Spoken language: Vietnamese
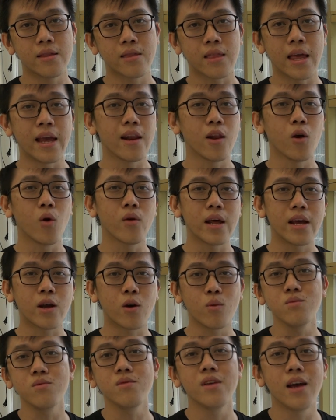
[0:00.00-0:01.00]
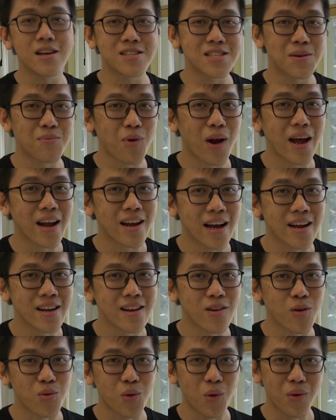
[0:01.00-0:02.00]
tiện luôn thì cũng nhớ subscribe
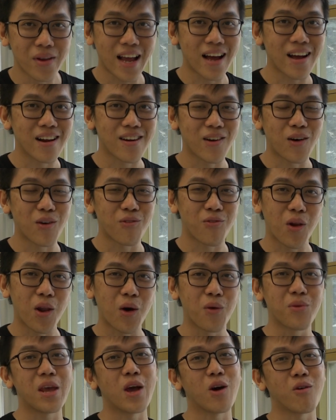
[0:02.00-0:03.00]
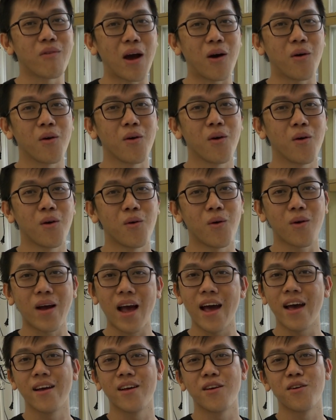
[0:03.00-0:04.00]
kênh của tôi nha rồi follow nhiều vào
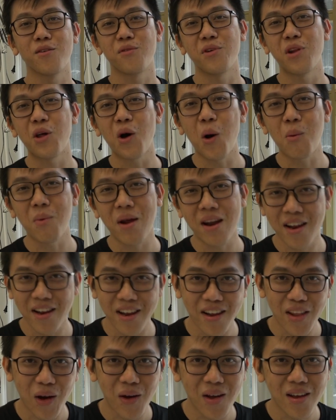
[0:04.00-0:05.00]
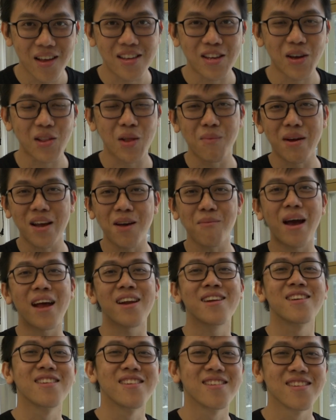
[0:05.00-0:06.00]
ok video hôm nay đến đây thôi chào tạm biệt các
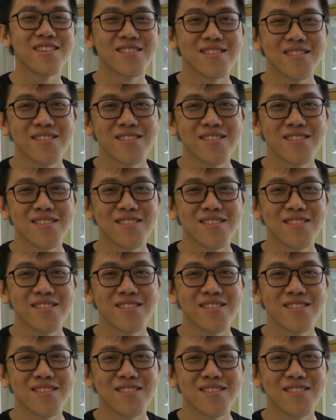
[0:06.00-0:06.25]
bạn